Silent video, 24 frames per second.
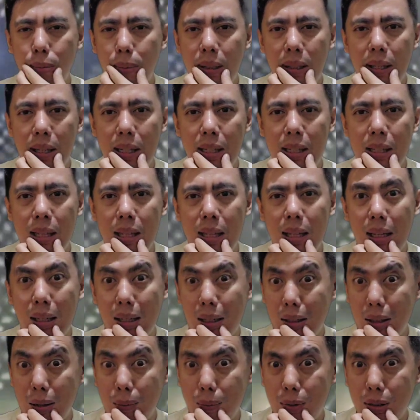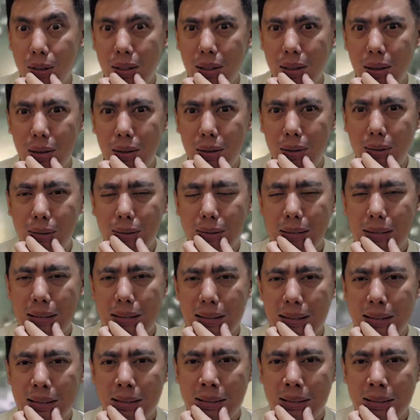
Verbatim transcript: tumigas na nakita mo dyan, no?